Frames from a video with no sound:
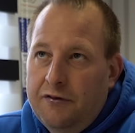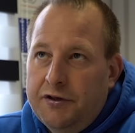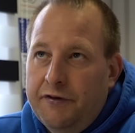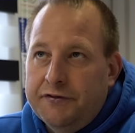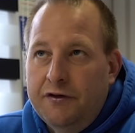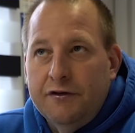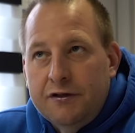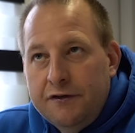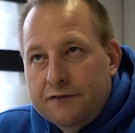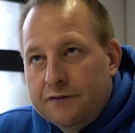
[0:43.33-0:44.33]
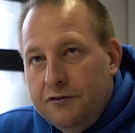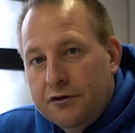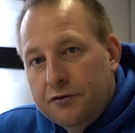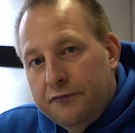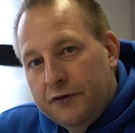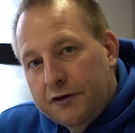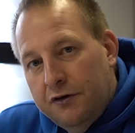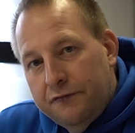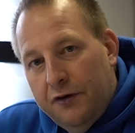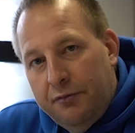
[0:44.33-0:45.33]
ich weiß gar nicht, wann ich die letzten Zylinderköpfe
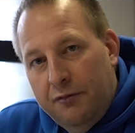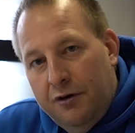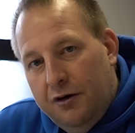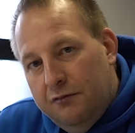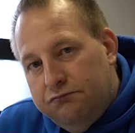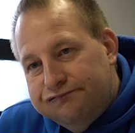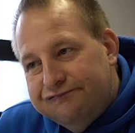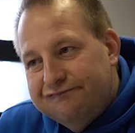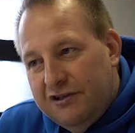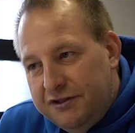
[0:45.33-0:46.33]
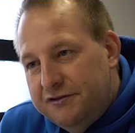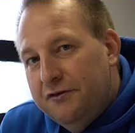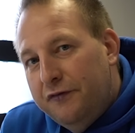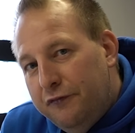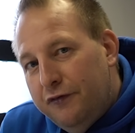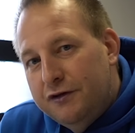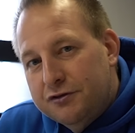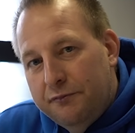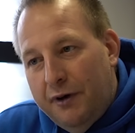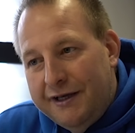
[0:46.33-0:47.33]
gekauft habe, aber pff, das ist auf jeden Fall
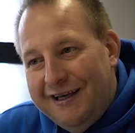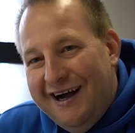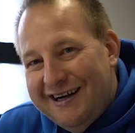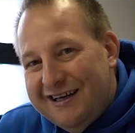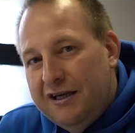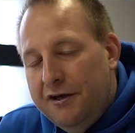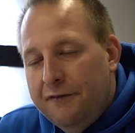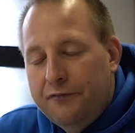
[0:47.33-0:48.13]
schon ein paar Jahre her.